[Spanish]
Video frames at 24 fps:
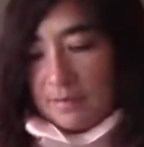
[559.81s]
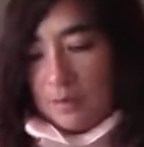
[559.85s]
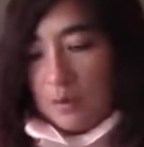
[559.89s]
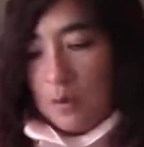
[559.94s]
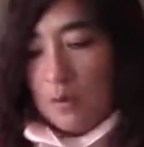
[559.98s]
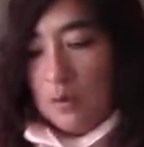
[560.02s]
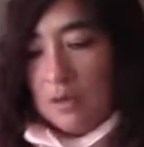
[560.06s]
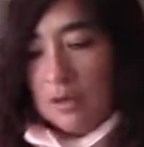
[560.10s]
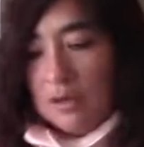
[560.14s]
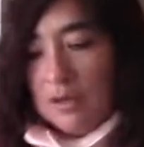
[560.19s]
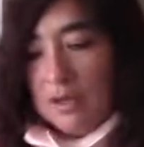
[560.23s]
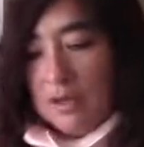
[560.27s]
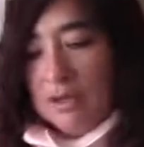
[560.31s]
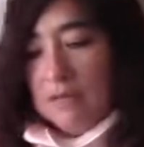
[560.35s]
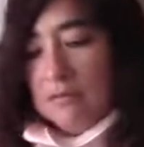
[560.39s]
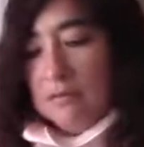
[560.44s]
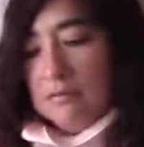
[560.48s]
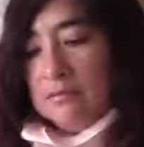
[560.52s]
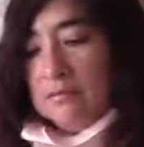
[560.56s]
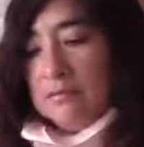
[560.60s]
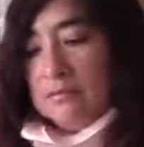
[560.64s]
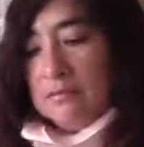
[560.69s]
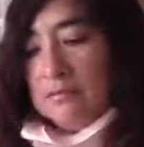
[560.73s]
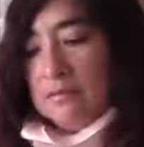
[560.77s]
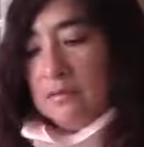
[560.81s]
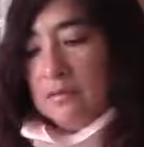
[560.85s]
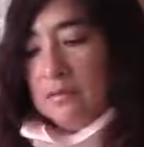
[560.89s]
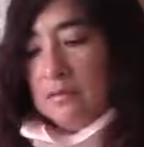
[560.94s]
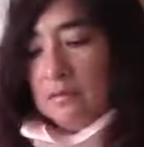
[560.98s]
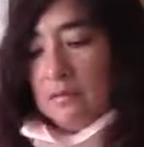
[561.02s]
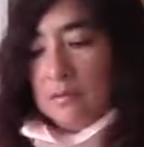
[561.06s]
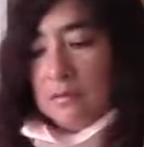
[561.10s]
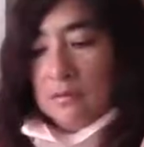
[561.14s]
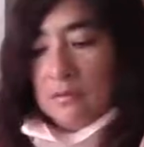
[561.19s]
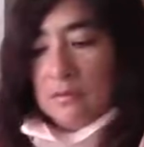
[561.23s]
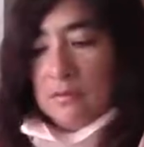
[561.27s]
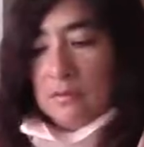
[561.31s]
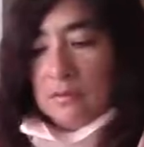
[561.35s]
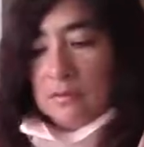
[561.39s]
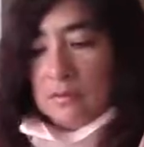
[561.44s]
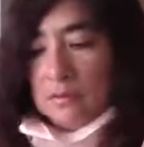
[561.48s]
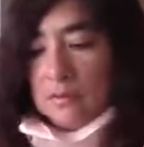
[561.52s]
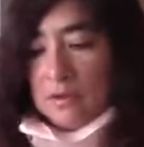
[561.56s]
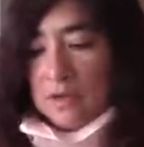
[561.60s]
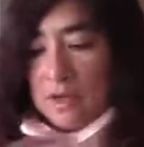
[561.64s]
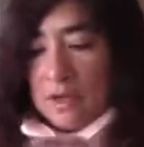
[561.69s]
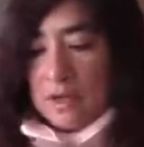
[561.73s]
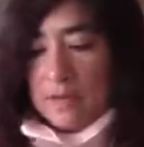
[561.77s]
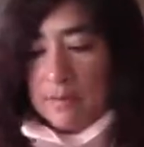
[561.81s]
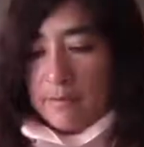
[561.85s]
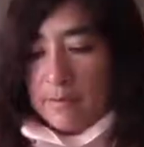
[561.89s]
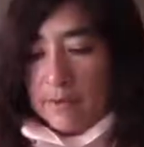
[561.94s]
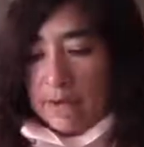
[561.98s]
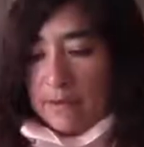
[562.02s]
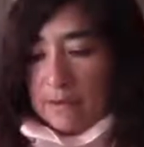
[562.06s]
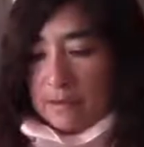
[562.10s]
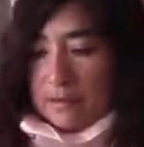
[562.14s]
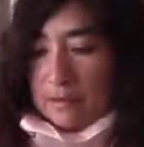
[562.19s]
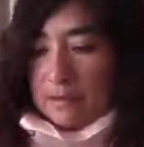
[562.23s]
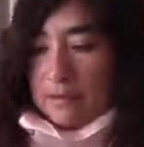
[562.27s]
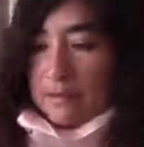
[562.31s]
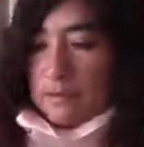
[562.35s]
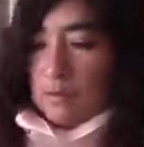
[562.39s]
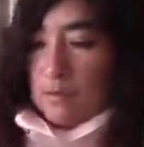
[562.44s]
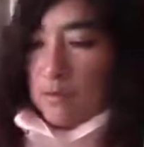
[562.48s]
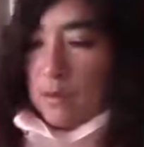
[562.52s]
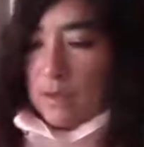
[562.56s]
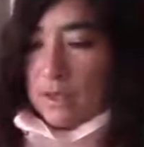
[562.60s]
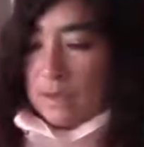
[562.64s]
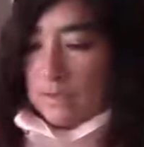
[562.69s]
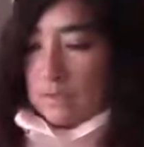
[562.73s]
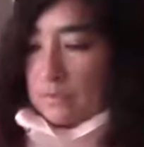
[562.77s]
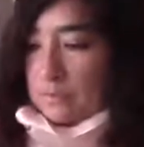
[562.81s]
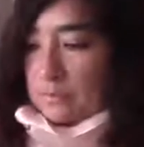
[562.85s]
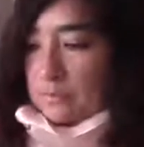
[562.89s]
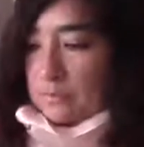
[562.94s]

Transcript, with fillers: corten cada parte, cuatro.